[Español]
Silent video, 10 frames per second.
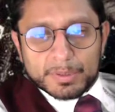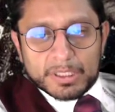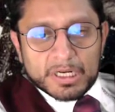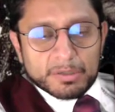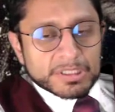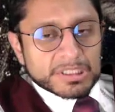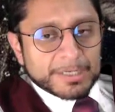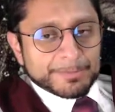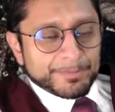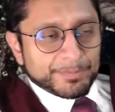claro
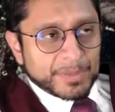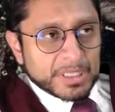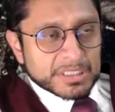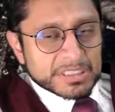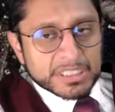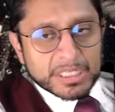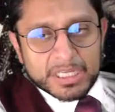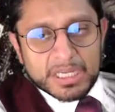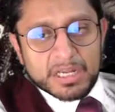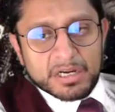está, decir
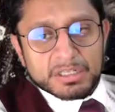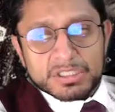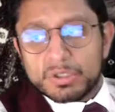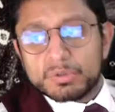que Ernest